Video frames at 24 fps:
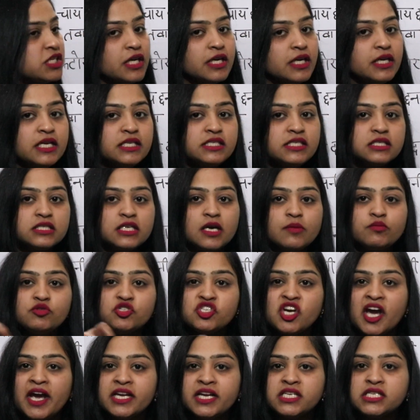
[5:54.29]
छन्नी जिसे हम
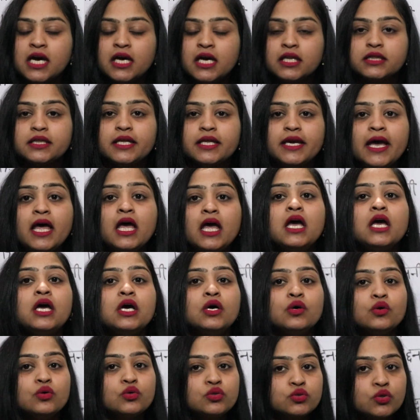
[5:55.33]
चाय छानते हैं
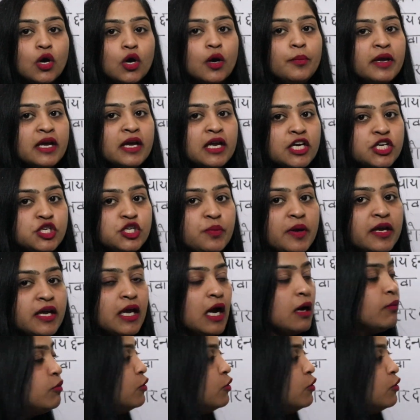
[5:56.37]
उसको हम इंग्लिश में क्या